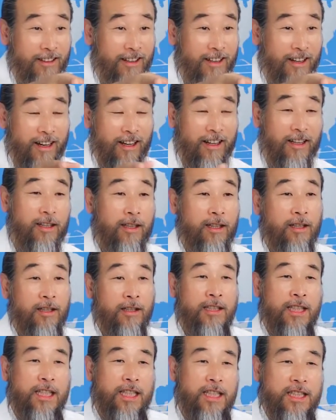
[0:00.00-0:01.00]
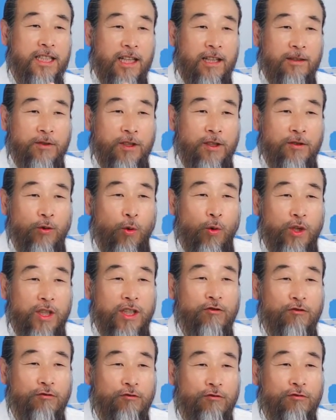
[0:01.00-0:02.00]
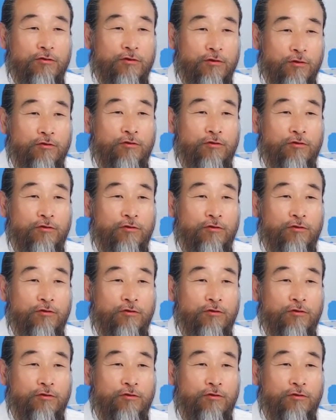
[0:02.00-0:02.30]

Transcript: 어. 근데 이 사람들 돈이 누구,